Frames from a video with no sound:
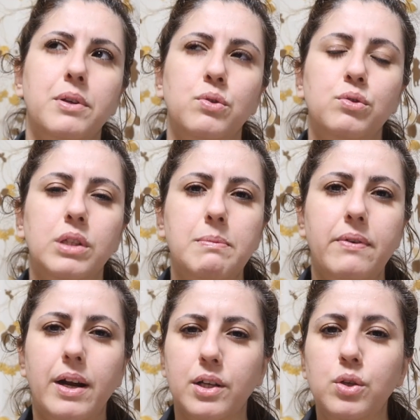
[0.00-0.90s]
Bir
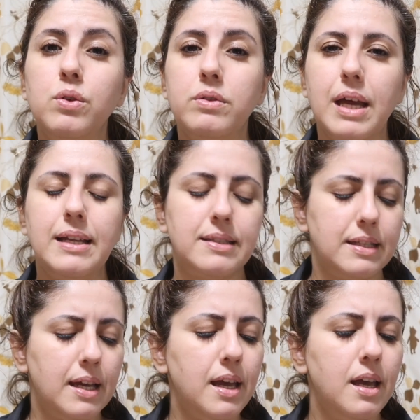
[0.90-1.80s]
uygulama var Qten
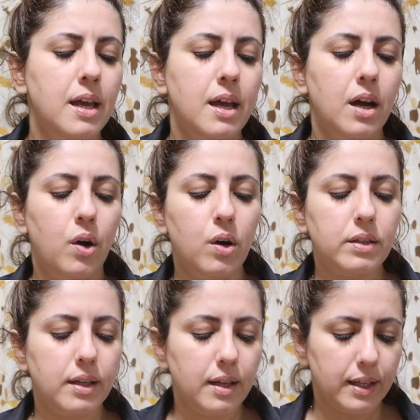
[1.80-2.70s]
diye.
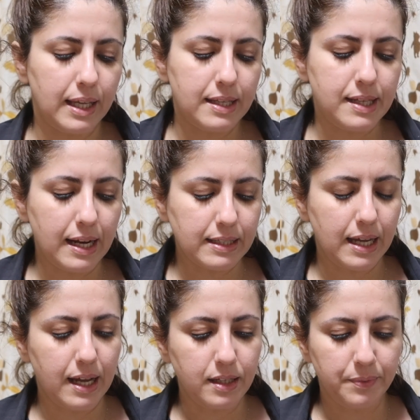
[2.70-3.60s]
Orada
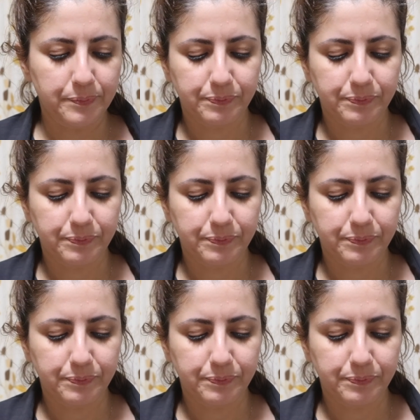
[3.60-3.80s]
gezerken